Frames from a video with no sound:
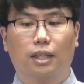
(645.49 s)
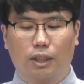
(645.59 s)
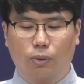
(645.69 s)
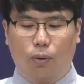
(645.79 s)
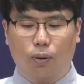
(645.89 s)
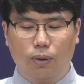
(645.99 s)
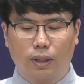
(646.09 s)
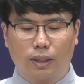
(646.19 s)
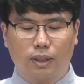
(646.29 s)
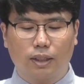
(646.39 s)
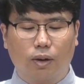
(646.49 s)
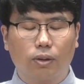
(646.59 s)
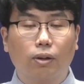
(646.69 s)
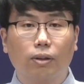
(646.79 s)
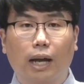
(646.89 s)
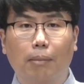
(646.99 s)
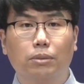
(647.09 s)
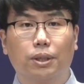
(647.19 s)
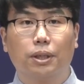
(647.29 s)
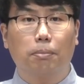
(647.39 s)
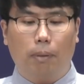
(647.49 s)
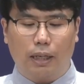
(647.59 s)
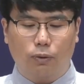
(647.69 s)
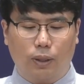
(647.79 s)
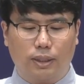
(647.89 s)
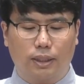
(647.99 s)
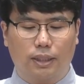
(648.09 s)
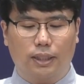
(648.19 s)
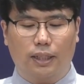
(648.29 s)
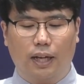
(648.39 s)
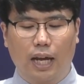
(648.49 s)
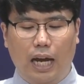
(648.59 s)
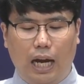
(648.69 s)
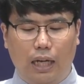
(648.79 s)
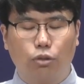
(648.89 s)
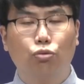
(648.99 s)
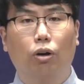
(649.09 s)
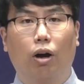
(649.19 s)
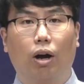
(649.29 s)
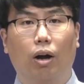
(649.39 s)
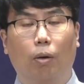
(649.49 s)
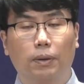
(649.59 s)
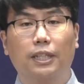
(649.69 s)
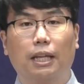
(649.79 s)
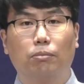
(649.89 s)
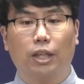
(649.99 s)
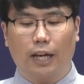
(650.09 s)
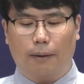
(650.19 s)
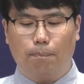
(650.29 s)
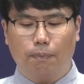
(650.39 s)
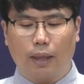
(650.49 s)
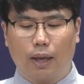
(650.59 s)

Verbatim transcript: 그리고 그들이 어떤 함정을 파놓았을지 알 수가 없기 때문에